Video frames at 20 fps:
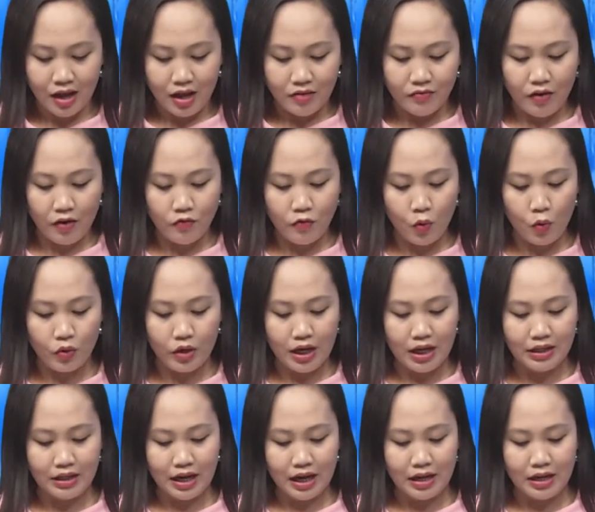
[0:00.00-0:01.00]
và vụ
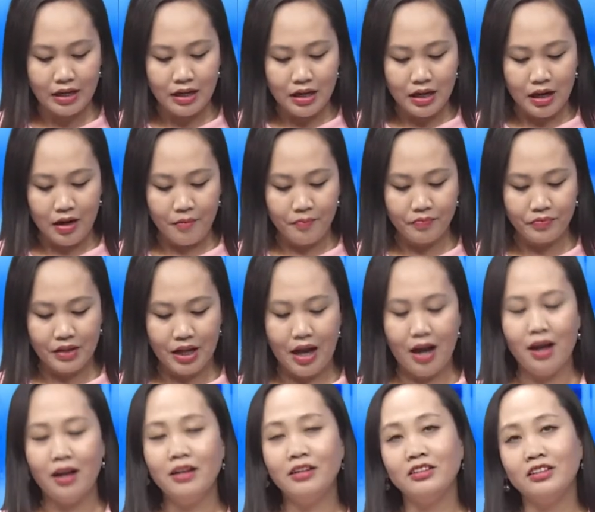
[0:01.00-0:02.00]
kiện này
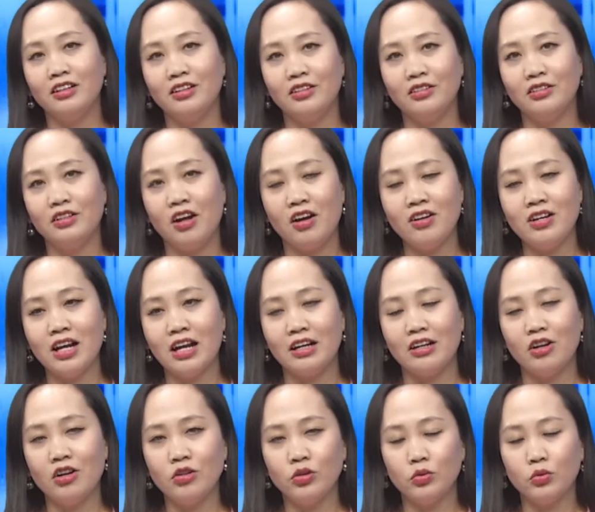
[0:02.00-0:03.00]
đã ờ, nói
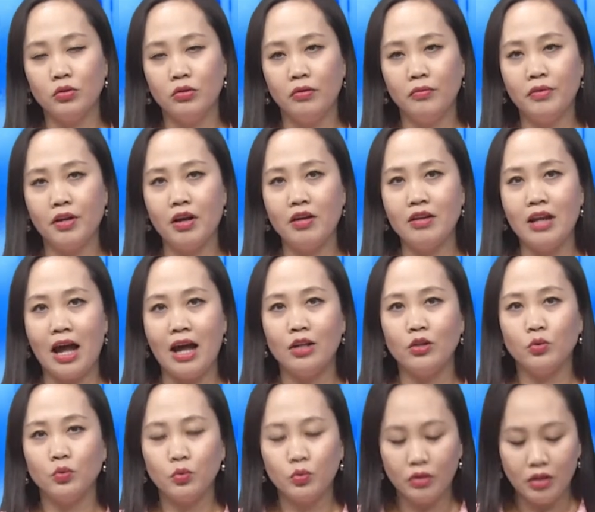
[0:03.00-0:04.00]
rằng nó nó đã
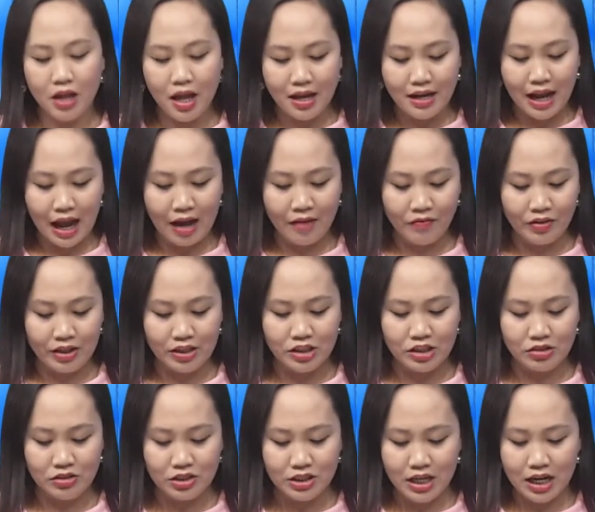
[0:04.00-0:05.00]
lên án về cái
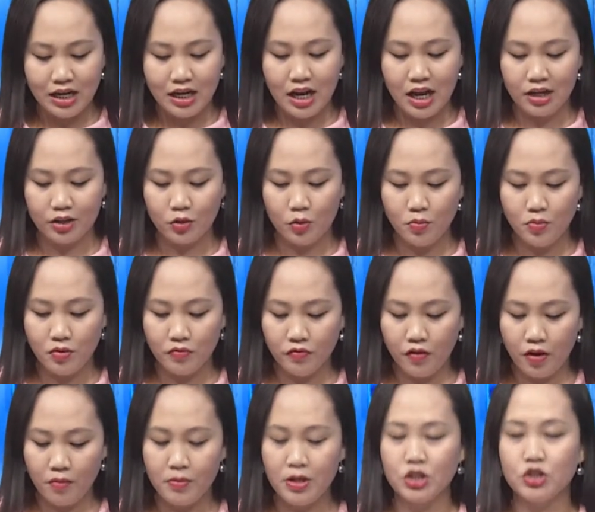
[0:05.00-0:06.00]
sự chênh lệch cũng như
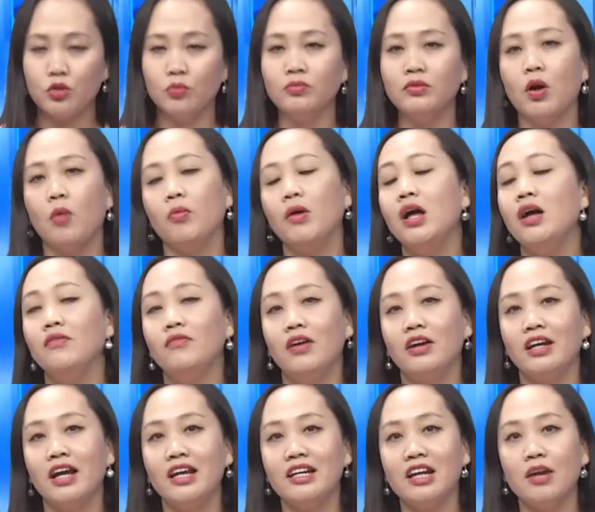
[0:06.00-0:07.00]
phân biệt chủng tộc và
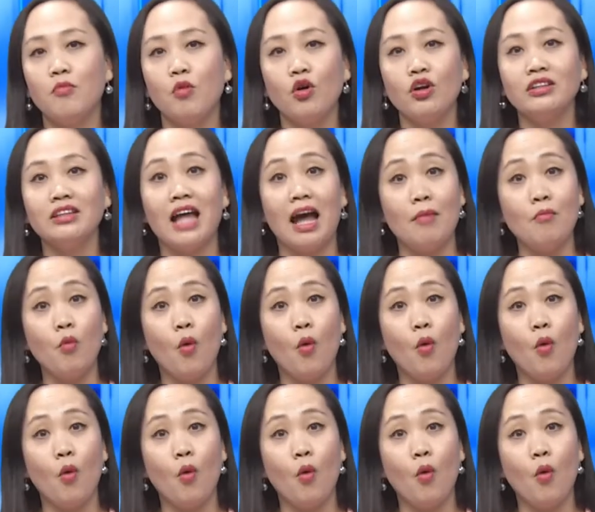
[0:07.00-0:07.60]
gây ra một cái thảm